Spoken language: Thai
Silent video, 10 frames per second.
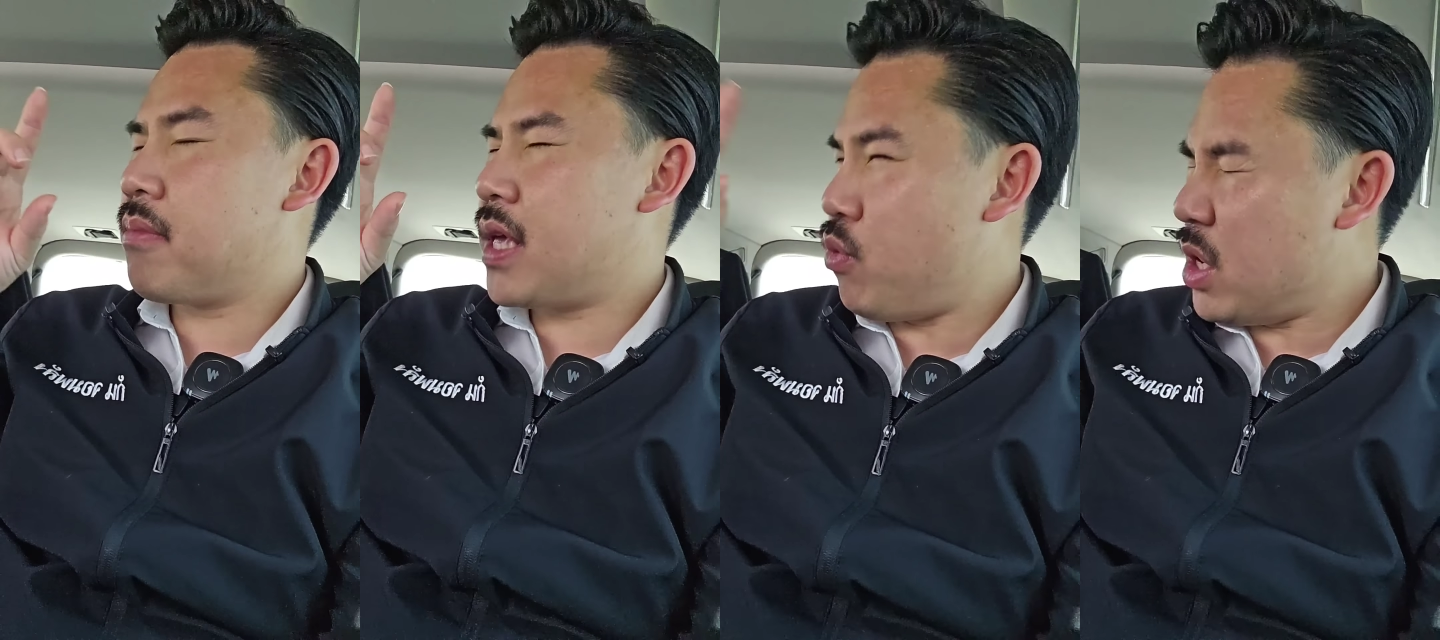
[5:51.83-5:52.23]

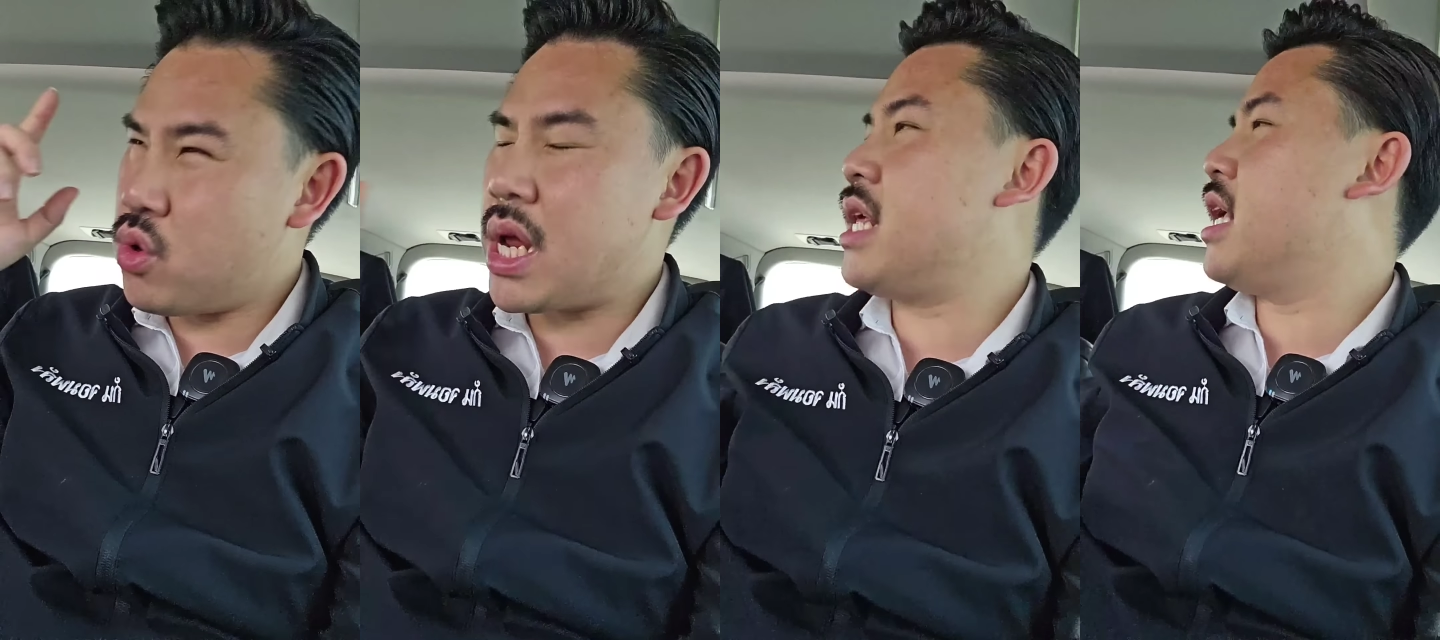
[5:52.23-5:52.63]
คิดว่าอ
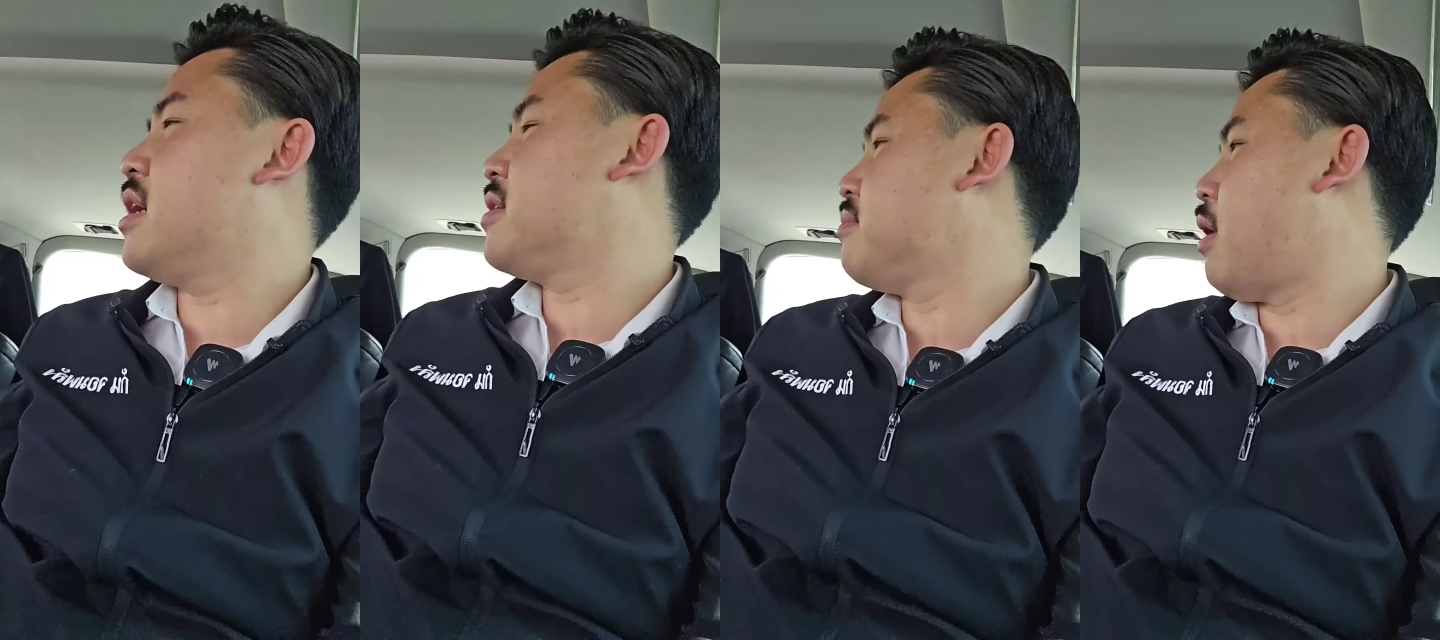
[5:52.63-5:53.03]
ยู่ในนี้
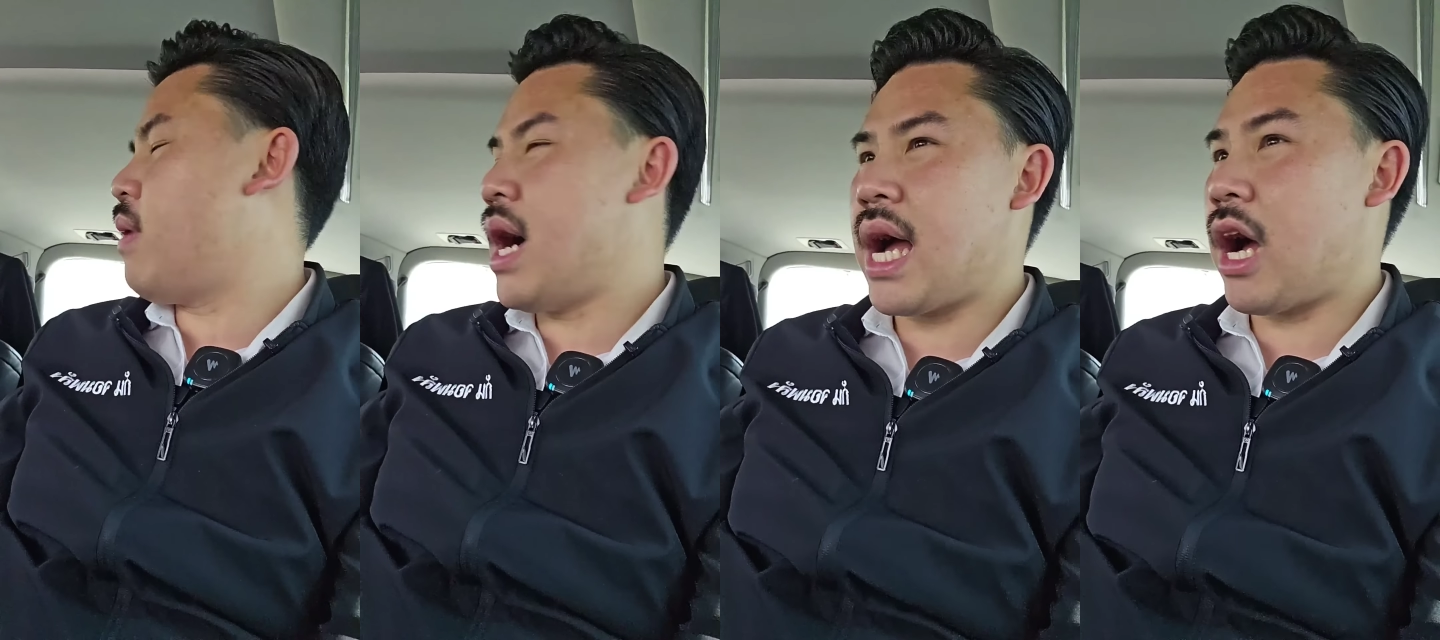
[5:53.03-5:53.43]
เพราะ
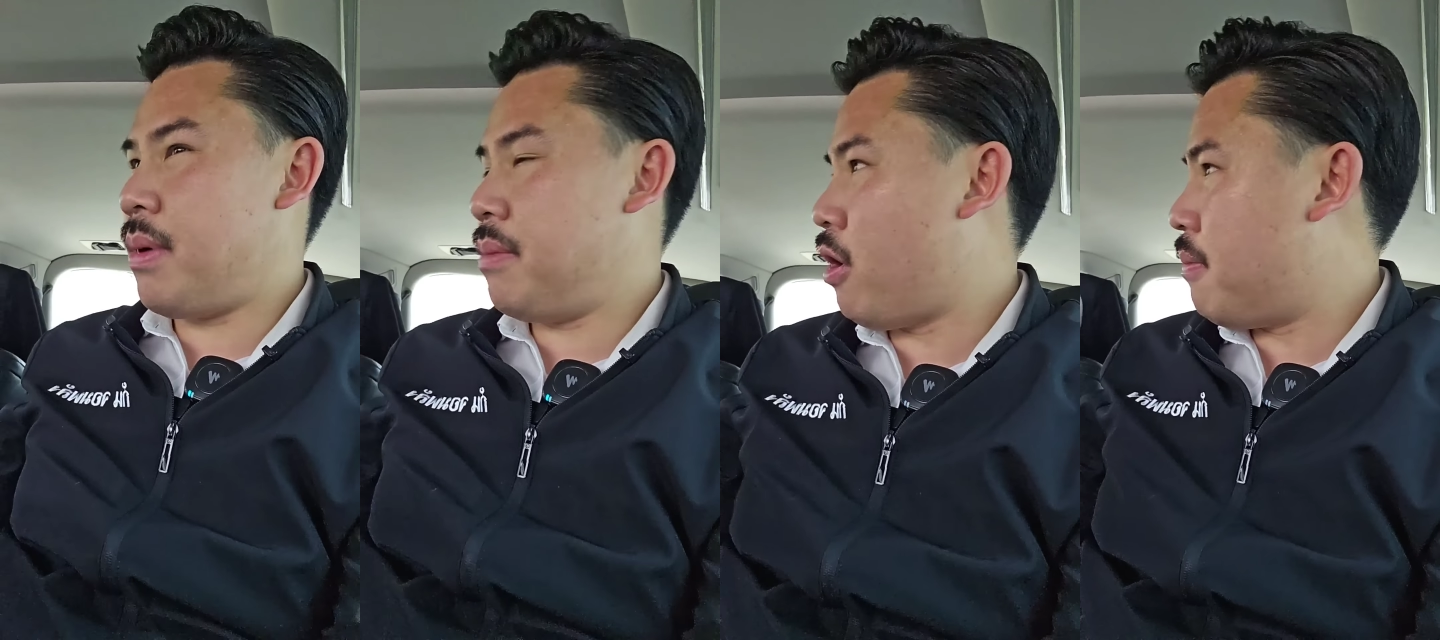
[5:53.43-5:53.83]
ว่าเขา
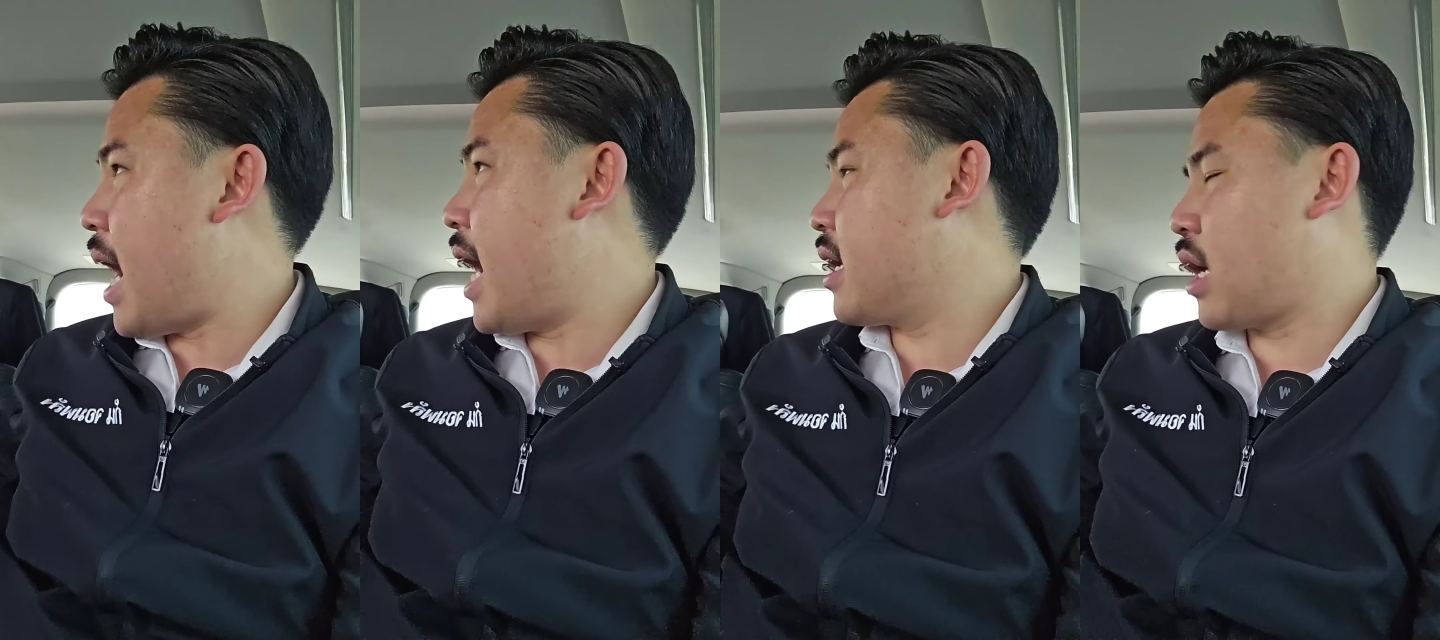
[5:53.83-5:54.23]
เป็นพ่อบ้าน